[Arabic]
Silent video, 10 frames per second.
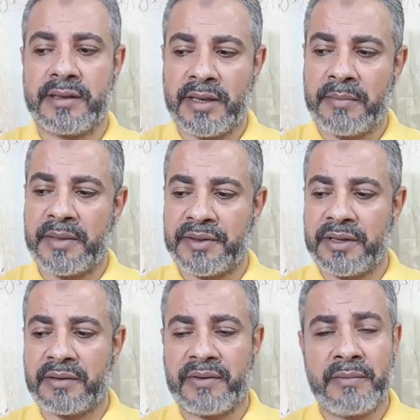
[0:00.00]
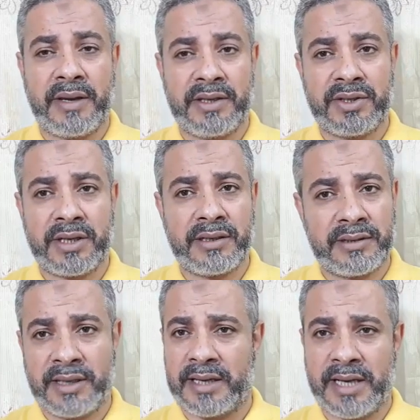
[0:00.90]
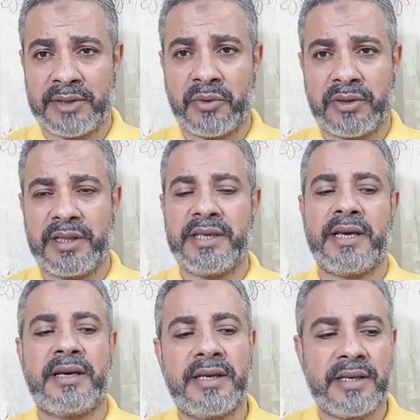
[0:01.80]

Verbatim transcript: يا إما ضيق في المعيشة ده هيحدث ليا